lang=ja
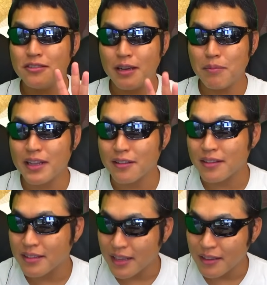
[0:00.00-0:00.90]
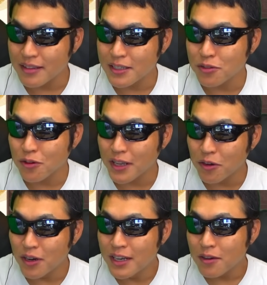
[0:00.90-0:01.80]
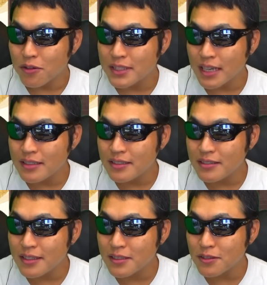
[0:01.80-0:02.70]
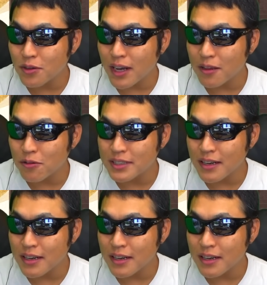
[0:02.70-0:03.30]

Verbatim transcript: 連目だったんでしょうけど、この30連すると解放さ